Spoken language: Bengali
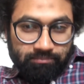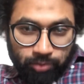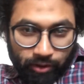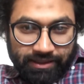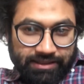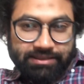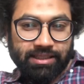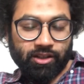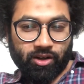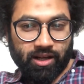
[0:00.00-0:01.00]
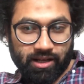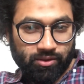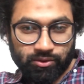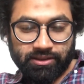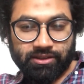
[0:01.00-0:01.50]
ভোটই ডিজিটাল করা
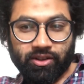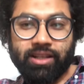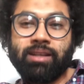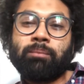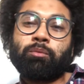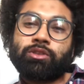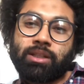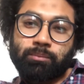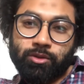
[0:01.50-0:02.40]
উচিত নয় প্রচার